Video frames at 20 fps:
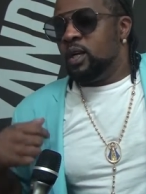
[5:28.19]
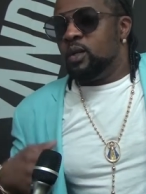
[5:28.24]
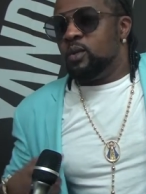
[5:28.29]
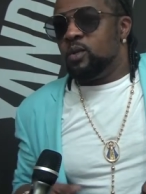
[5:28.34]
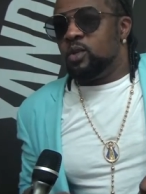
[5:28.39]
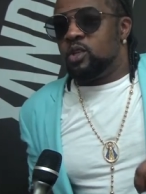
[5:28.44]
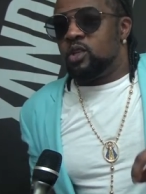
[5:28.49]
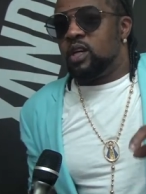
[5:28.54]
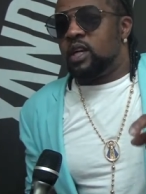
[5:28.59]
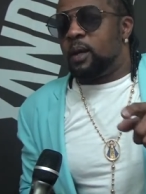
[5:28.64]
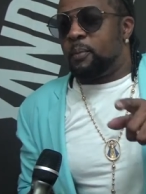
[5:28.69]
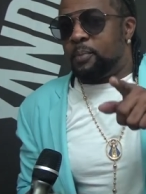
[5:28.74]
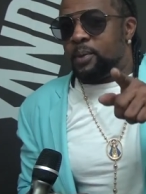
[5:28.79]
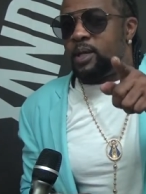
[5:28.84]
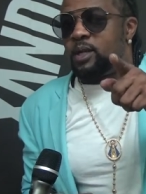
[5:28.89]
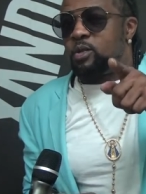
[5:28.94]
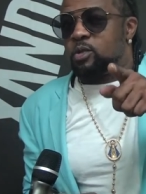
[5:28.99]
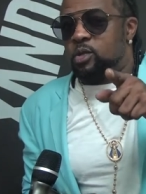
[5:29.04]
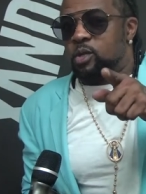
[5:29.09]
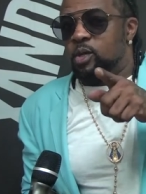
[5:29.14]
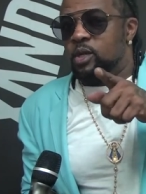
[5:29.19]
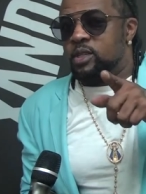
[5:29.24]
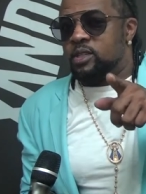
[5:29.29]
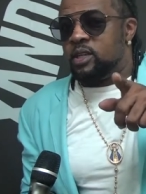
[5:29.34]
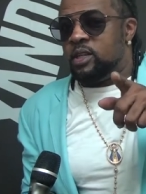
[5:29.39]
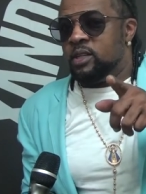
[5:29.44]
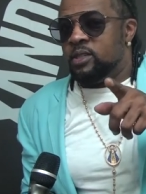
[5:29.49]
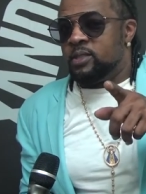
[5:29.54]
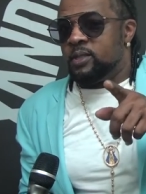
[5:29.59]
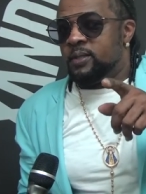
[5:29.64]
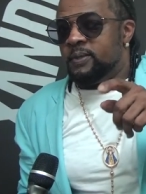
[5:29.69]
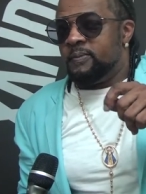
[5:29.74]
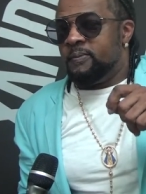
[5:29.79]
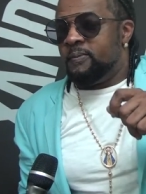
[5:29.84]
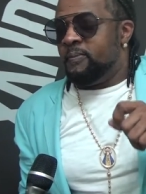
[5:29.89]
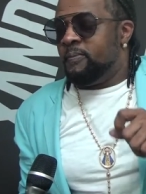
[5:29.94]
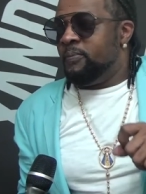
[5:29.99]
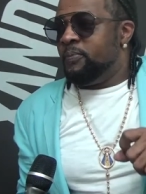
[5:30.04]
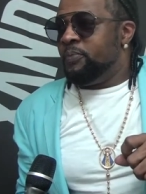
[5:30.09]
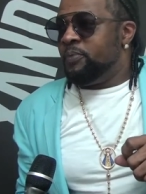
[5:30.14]
O dinheiro é preguiçoso, gente.
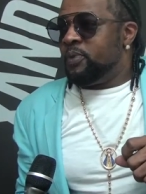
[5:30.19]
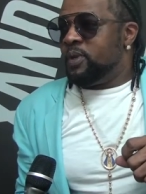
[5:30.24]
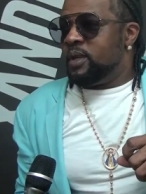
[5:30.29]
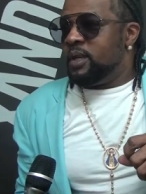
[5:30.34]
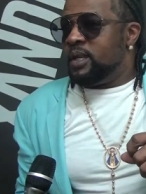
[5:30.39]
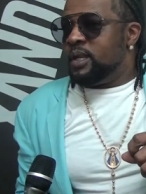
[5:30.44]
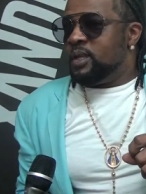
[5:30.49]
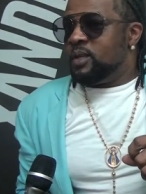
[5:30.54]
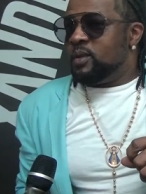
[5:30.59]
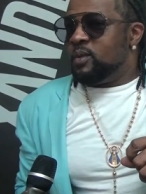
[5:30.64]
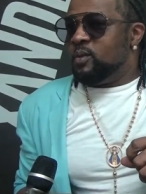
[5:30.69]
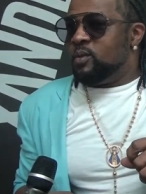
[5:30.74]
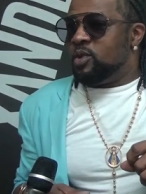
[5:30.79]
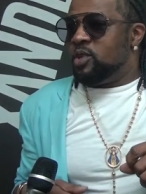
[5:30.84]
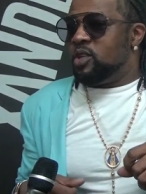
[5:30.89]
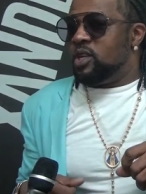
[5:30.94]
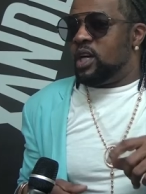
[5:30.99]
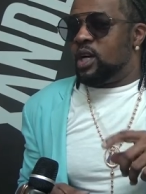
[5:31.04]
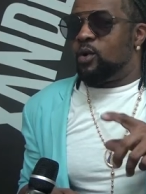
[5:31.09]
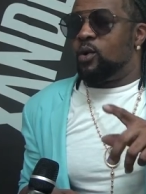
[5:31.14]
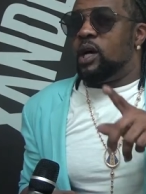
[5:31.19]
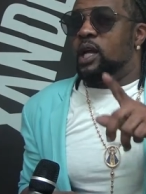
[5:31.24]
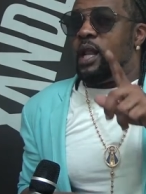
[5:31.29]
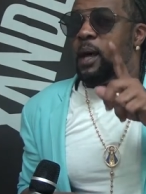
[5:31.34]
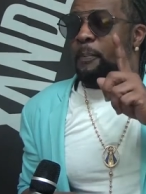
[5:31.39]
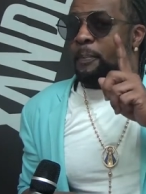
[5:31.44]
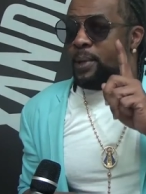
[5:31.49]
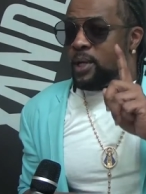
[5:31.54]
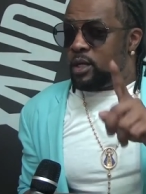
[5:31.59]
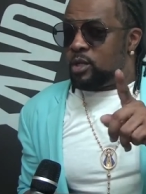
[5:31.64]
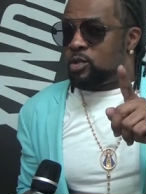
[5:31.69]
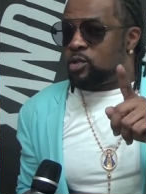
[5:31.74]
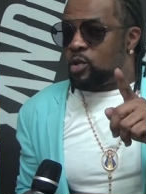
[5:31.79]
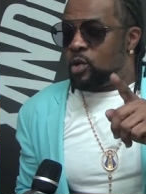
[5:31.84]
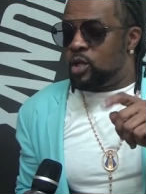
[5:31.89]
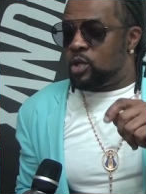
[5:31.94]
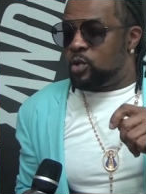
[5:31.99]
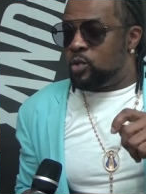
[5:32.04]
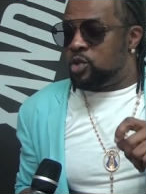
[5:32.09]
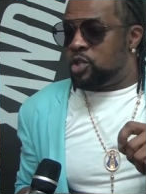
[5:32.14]
O dinheiro, ele é
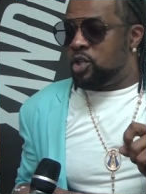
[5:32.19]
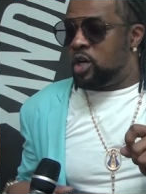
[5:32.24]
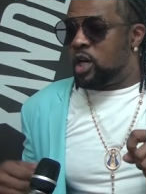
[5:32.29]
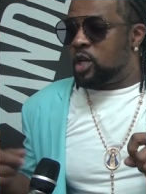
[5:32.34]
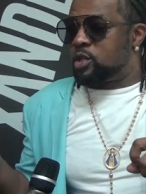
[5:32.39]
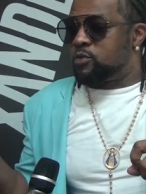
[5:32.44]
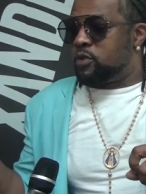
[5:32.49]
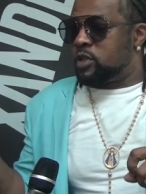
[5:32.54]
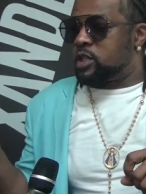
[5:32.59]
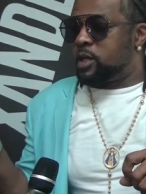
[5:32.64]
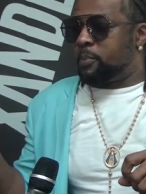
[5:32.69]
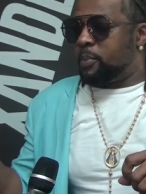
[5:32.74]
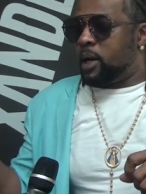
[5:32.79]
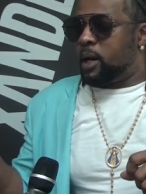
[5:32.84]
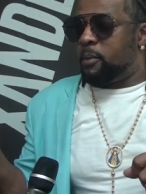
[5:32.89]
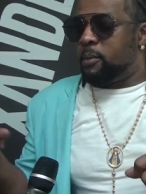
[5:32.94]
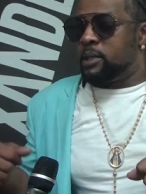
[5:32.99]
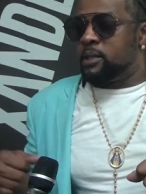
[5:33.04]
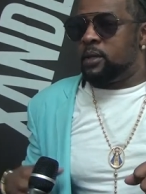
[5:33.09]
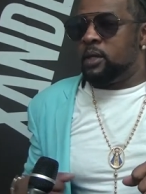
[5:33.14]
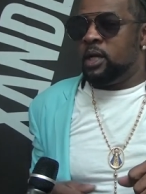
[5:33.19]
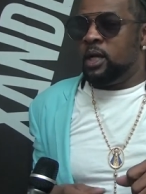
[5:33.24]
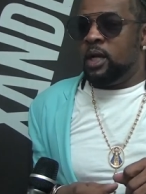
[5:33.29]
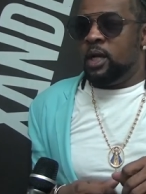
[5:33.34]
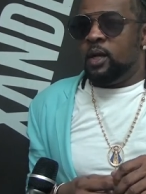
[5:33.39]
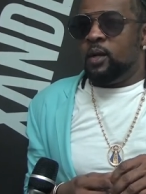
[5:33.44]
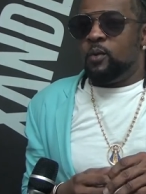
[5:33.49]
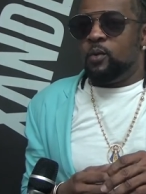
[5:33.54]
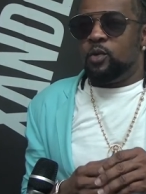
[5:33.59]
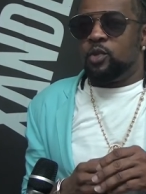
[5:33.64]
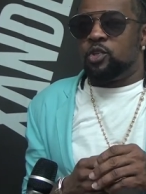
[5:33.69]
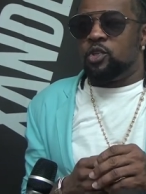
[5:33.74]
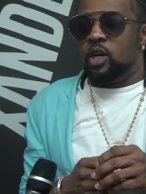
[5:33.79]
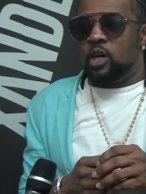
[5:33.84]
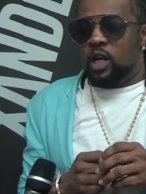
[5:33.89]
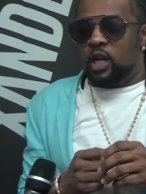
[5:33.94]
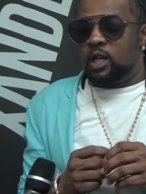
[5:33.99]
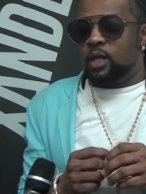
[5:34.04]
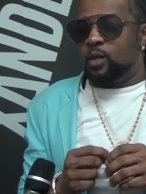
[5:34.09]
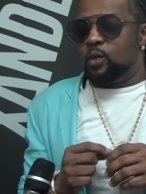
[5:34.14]
preguiçoso. O dinheiro, se você parar pra o
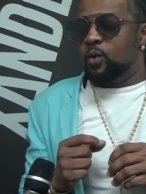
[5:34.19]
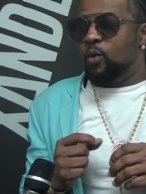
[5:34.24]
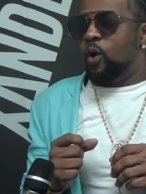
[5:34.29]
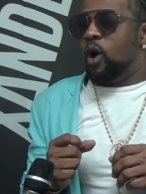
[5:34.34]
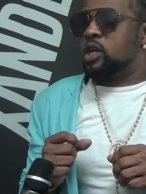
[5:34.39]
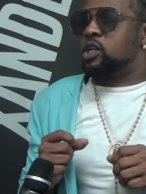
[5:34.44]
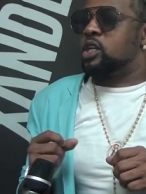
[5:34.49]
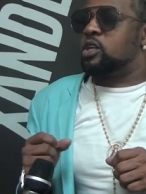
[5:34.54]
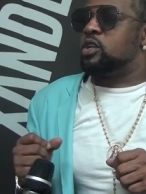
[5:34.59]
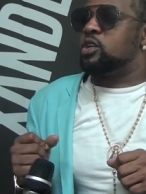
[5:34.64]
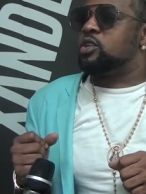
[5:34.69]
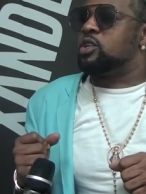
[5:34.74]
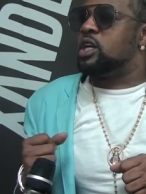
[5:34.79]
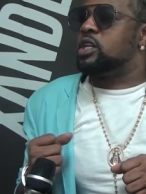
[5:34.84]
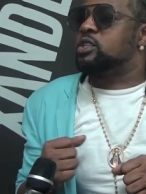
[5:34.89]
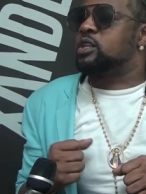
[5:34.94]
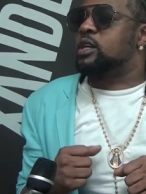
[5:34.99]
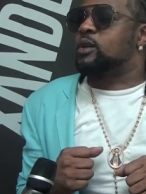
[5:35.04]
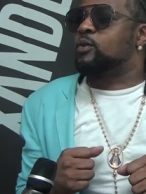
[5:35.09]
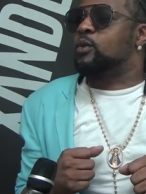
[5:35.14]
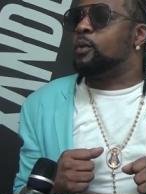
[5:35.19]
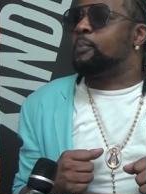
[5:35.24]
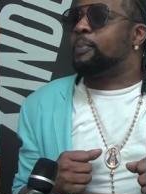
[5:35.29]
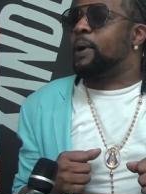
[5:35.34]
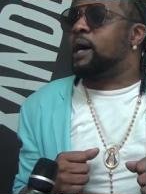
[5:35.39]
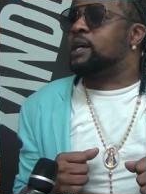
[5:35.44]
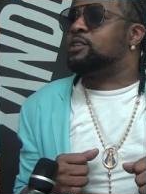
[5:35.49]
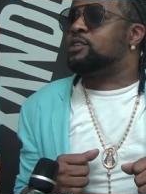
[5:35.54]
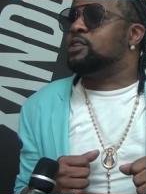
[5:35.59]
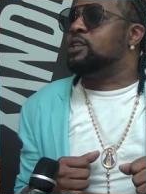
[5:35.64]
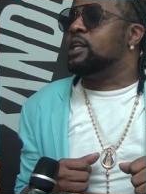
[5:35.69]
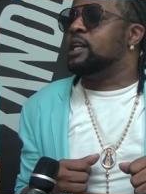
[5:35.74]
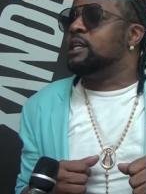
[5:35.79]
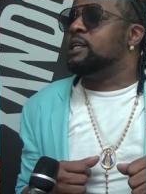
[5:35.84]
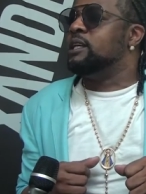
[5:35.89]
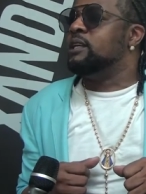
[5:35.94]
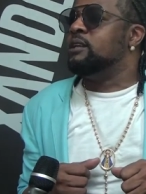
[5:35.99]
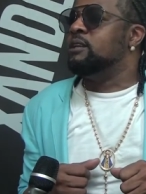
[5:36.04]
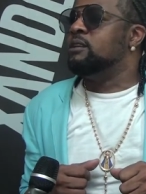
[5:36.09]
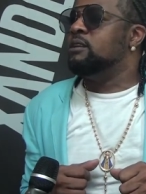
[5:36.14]
dinheiro, ele não gosta de gente que compartilha
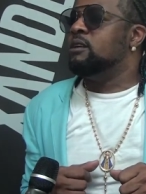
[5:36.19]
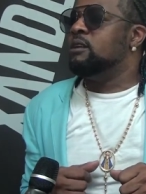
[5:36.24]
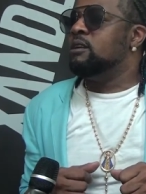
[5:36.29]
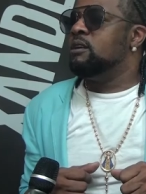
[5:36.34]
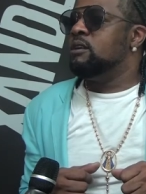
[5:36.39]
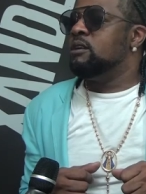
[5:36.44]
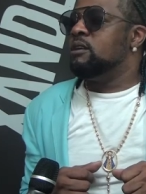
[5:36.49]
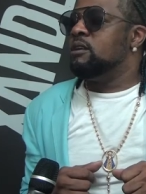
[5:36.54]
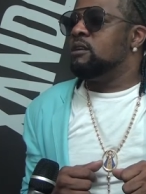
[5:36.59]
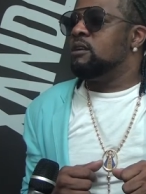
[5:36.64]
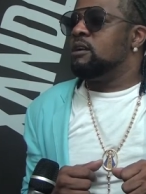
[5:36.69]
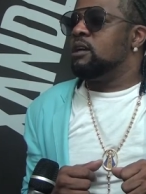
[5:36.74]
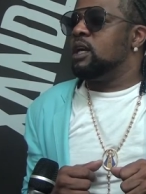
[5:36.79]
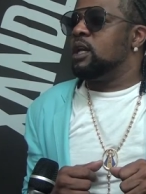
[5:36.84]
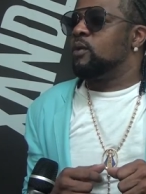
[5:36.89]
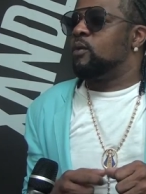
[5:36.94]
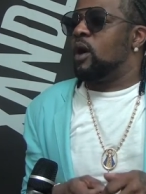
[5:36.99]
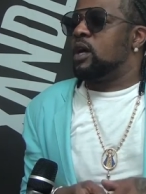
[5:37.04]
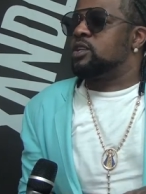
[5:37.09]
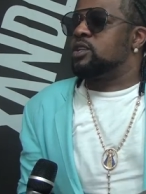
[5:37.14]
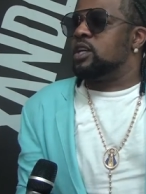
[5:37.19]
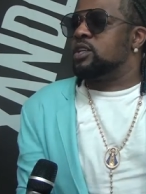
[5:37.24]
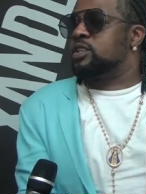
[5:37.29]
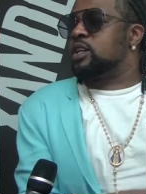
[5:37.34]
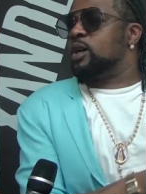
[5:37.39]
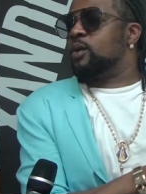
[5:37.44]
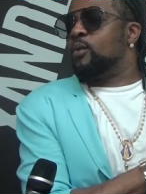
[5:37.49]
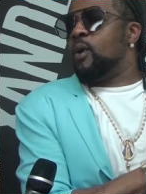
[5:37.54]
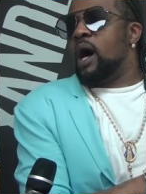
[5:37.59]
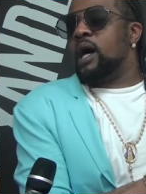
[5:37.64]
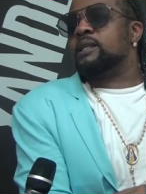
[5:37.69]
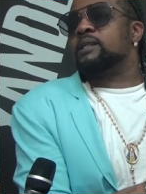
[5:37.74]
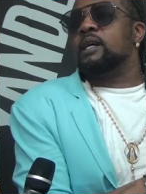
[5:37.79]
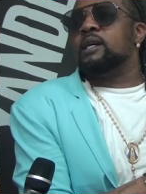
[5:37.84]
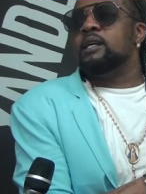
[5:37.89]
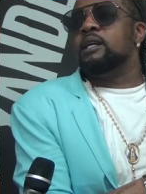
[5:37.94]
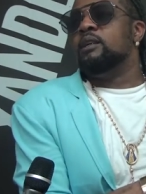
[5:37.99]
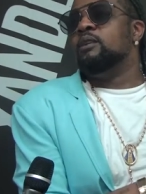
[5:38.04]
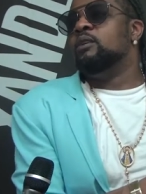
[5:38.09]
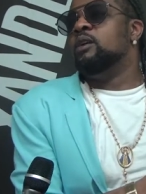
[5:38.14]
ele. Ele gosta de gente que
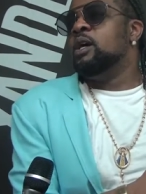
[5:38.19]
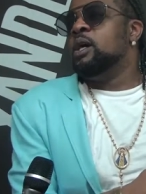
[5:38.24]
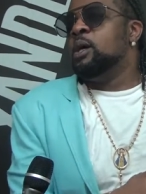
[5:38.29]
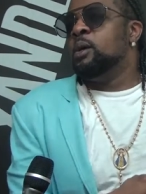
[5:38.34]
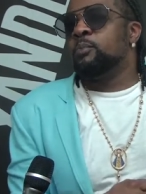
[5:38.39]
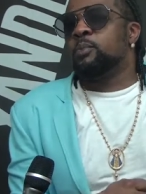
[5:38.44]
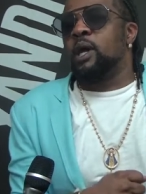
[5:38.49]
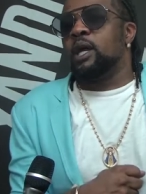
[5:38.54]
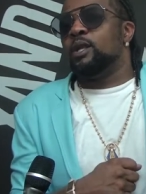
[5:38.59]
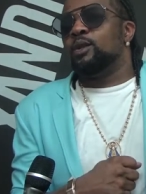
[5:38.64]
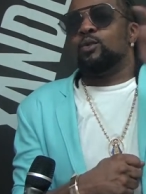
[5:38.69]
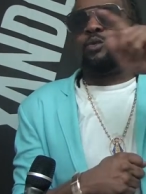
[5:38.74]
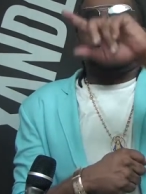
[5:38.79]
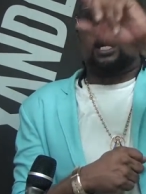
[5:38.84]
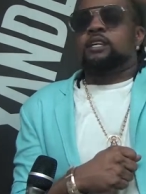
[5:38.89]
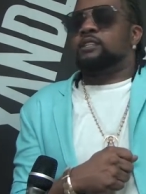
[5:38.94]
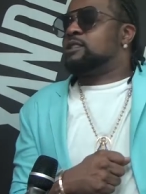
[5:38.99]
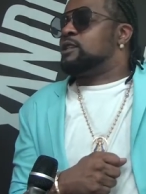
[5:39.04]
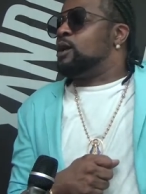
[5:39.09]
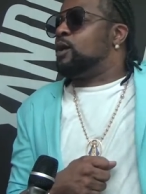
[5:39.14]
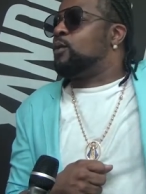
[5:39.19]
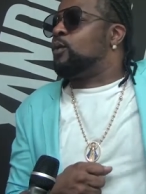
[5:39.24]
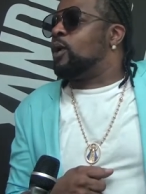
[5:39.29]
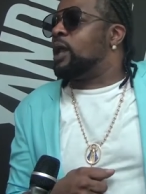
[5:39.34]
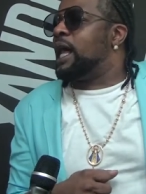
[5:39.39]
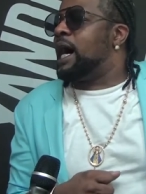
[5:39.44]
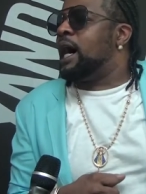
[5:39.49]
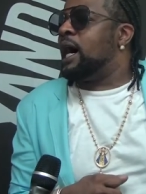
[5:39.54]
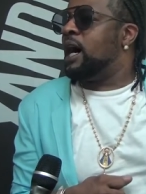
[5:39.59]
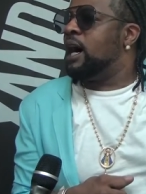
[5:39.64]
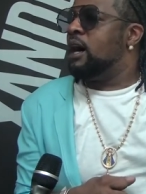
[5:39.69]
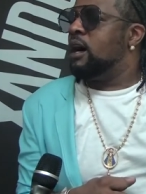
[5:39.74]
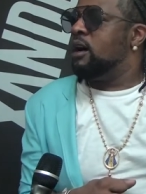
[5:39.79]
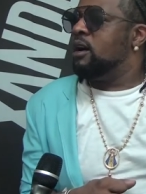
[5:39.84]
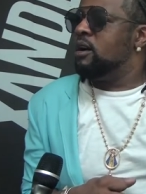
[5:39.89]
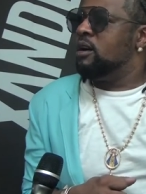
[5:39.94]
guarda ele. Porque ele não quer circular.